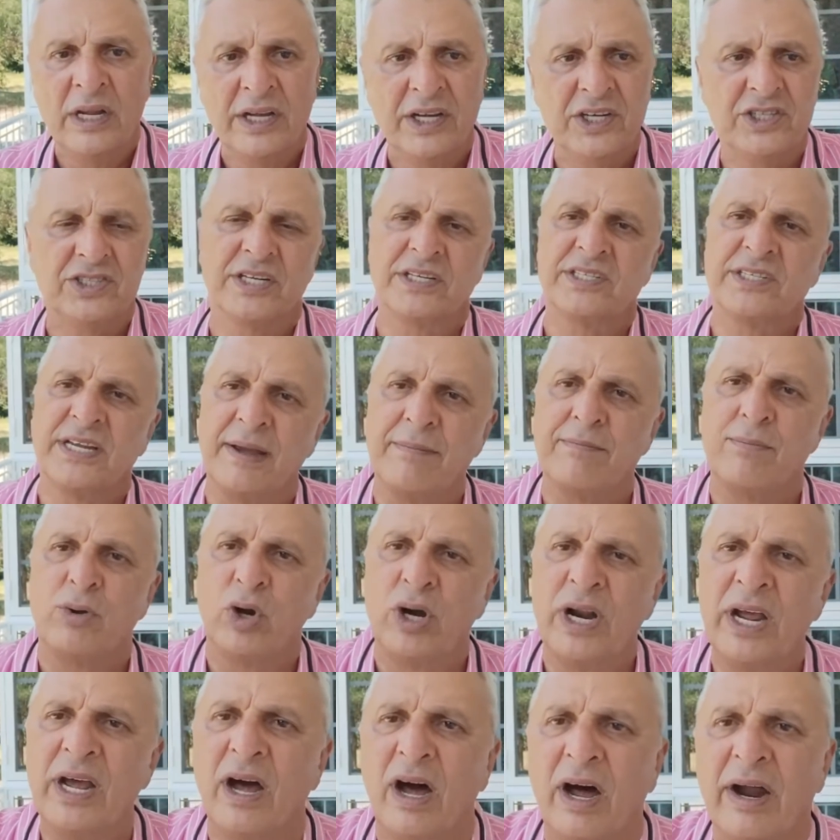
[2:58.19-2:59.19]
İşte sen
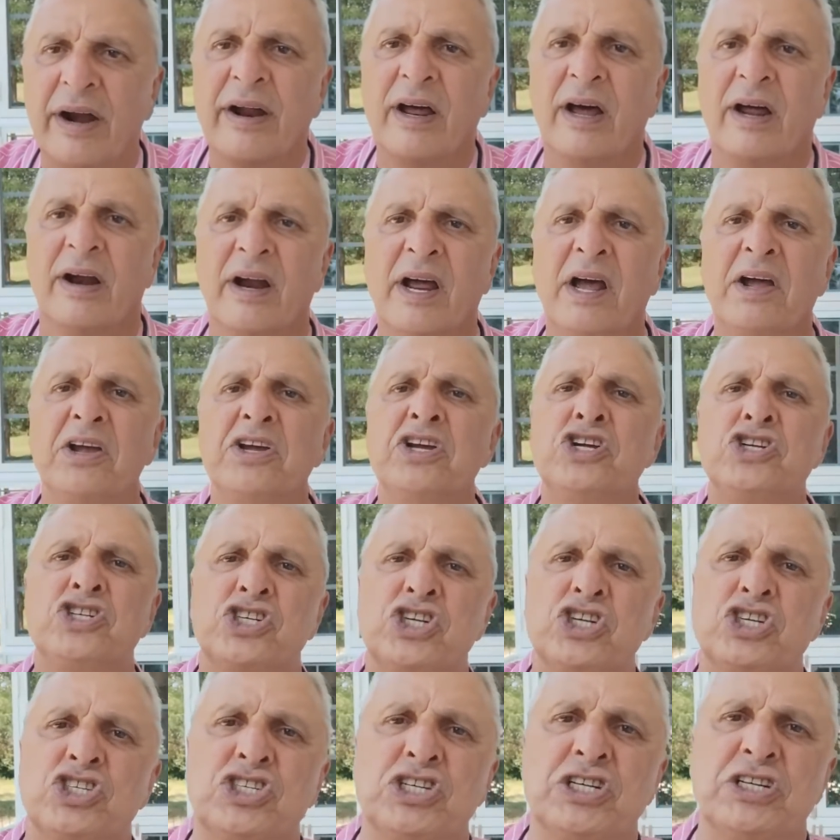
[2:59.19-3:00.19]
böyle ara ara
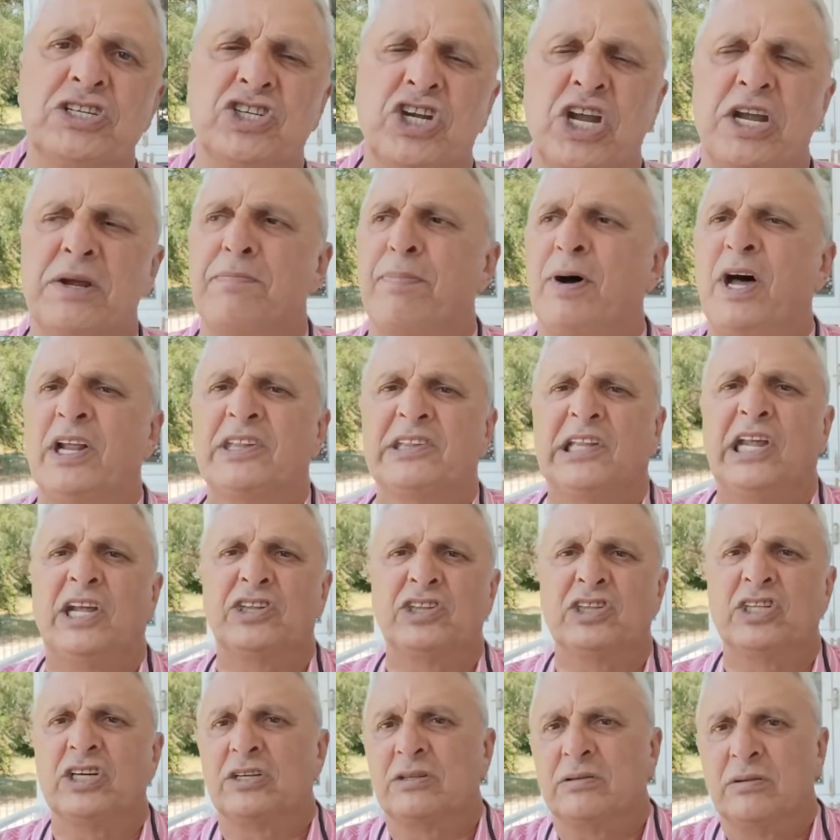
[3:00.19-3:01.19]
işsizliği şey
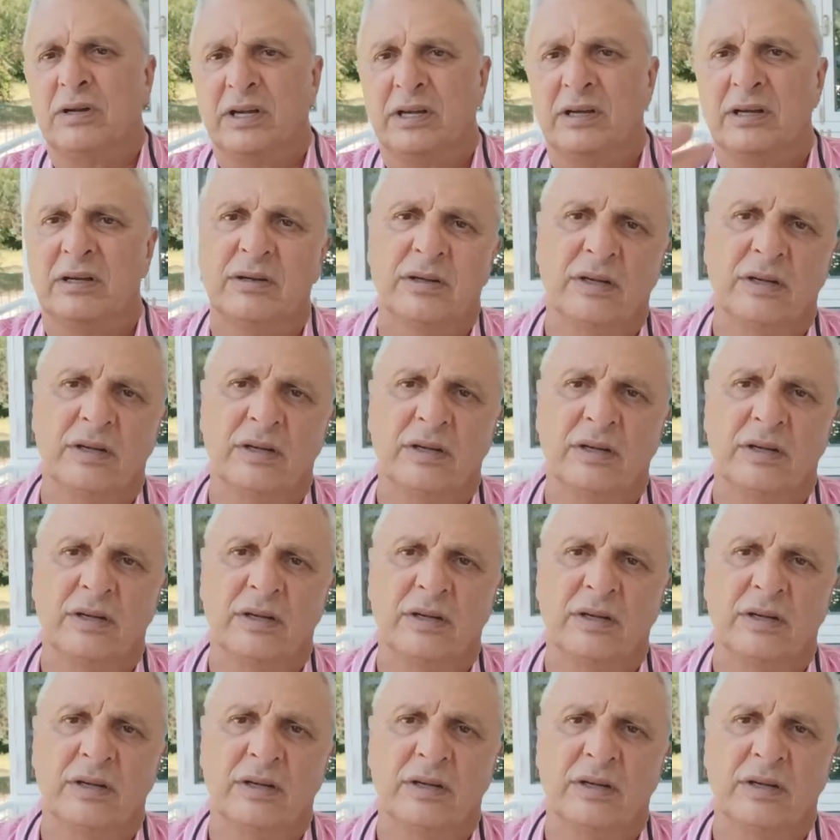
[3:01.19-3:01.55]
patlattık, e,